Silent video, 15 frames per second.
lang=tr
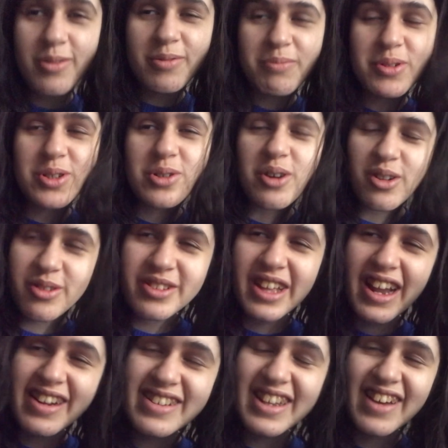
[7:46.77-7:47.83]
Bir şey oldu
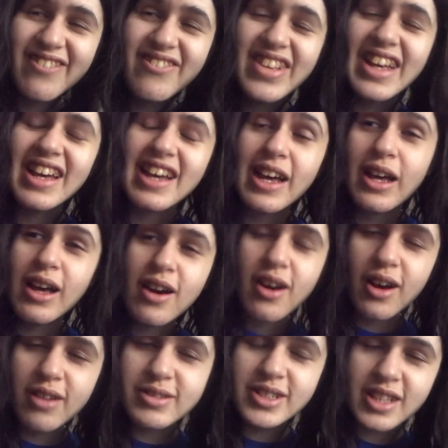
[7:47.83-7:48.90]
derken bir
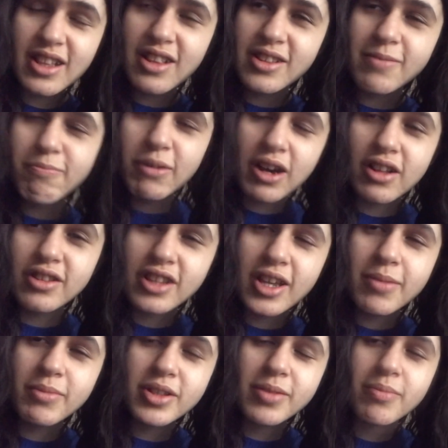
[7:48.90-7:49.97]
hastalandım mı
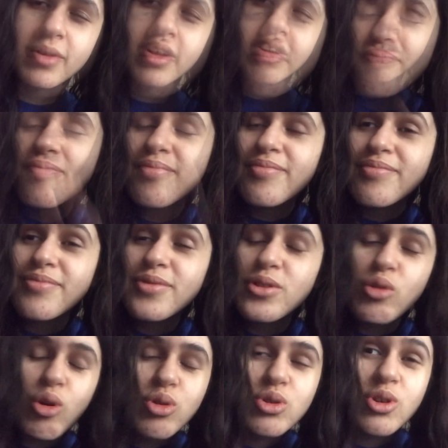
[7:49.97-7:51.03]
anlayamadım.
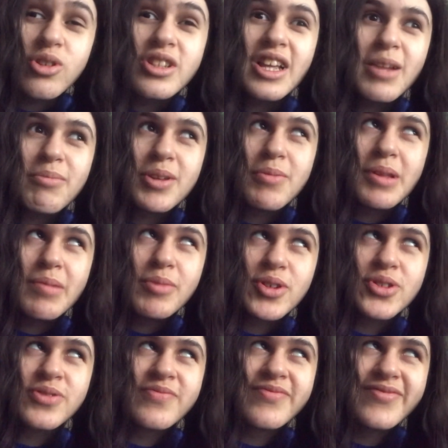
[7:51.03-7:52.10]
Doktor değilim ki bilmiyorum.